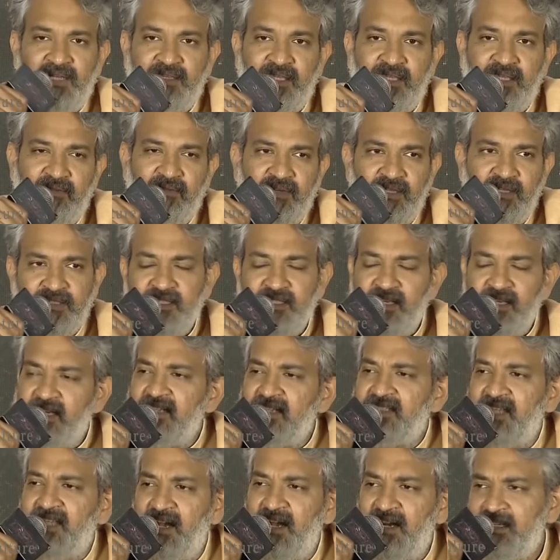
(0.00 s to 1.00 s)
ఆ తర్వాత
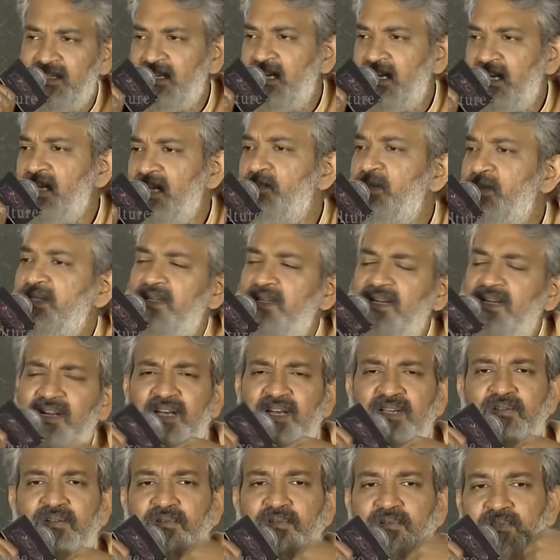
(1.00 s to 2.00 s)
జరిగే సంఘటనల మీద
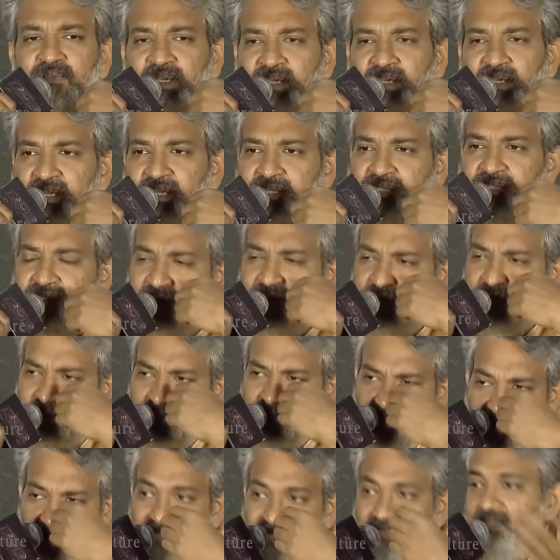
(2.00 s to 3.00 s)
నాకు
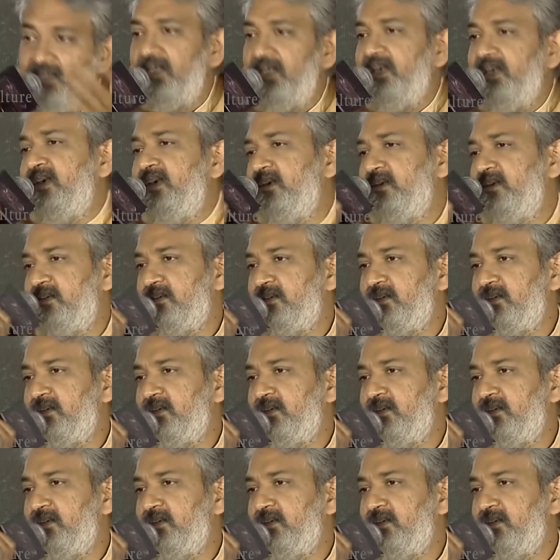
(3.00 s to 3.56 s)
ఎటువంటి